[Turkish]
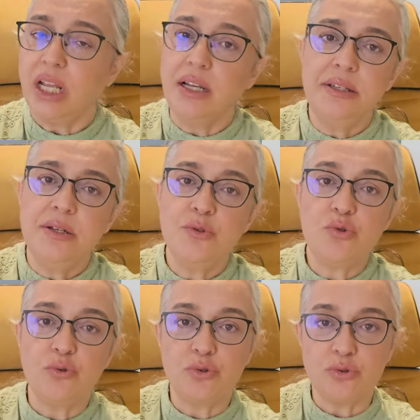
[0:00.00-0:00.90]
Annenin
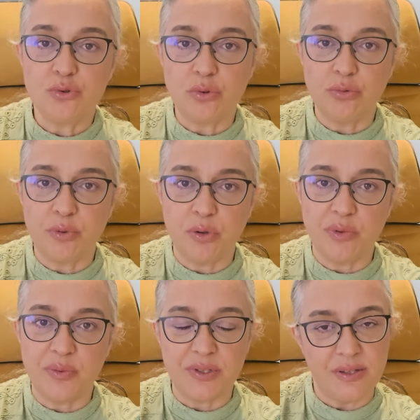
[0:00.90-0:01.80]
sütünün olup
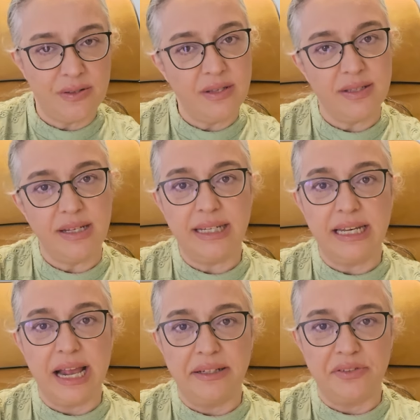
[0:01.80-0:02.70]
olmaması sizi
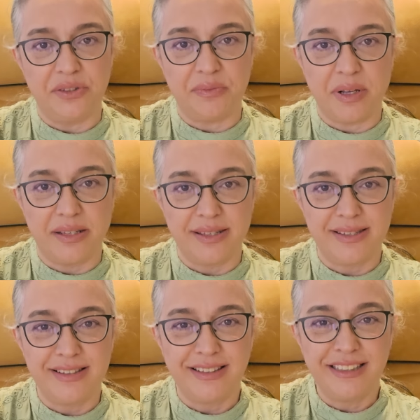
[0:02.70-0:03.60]

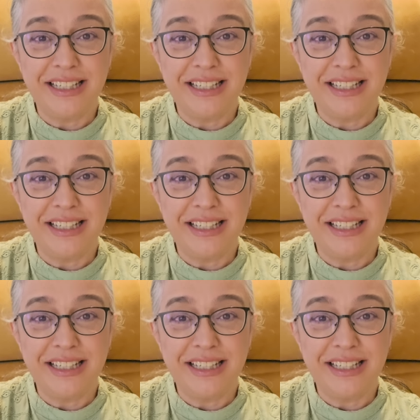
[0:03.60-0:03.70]
ilgilendirmez.